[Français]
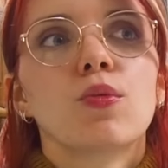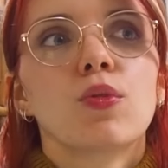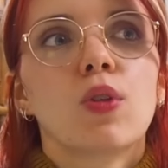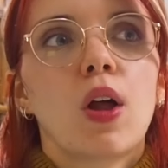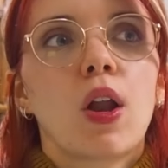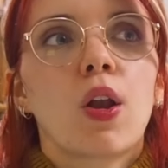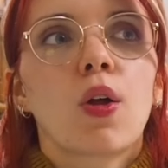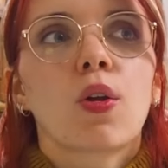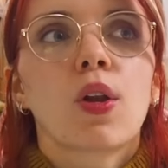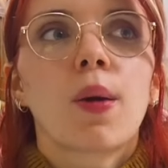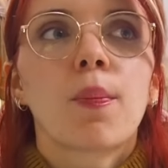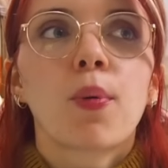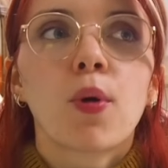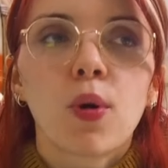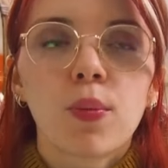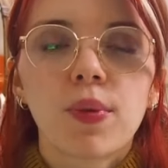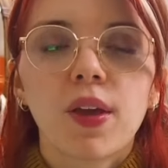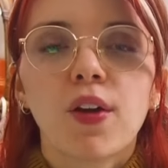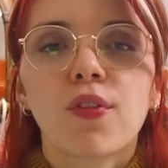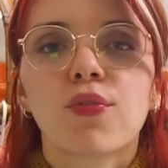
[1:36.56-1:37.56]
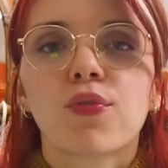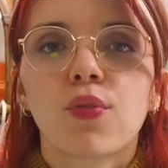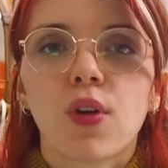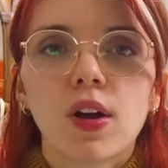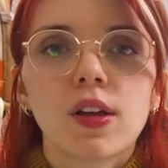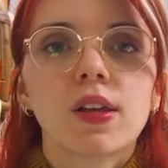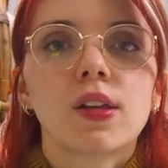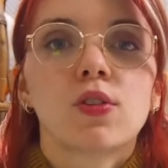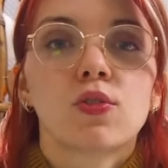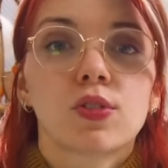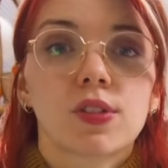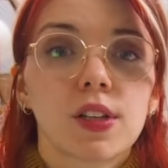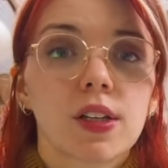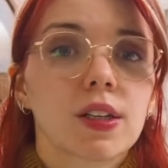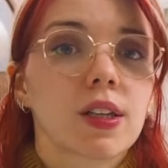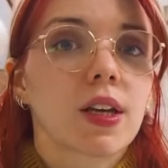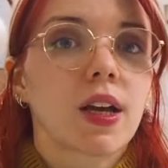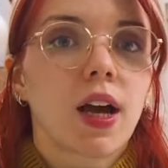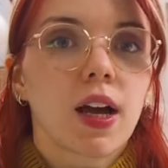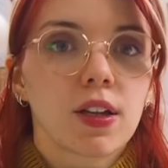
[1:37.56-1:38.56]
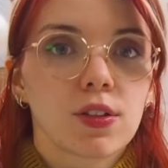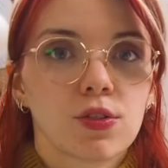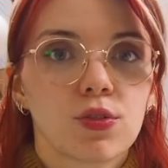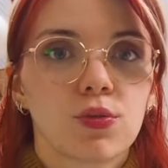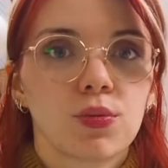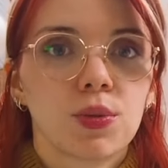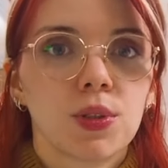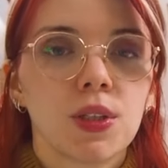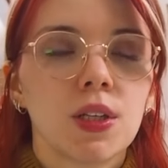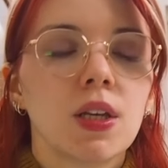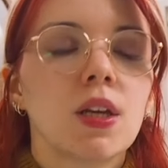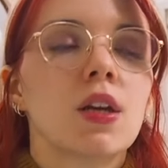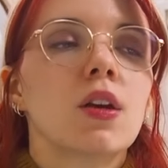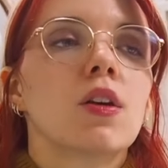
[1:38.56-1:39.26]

Alors la première fois, le sac est gratuit.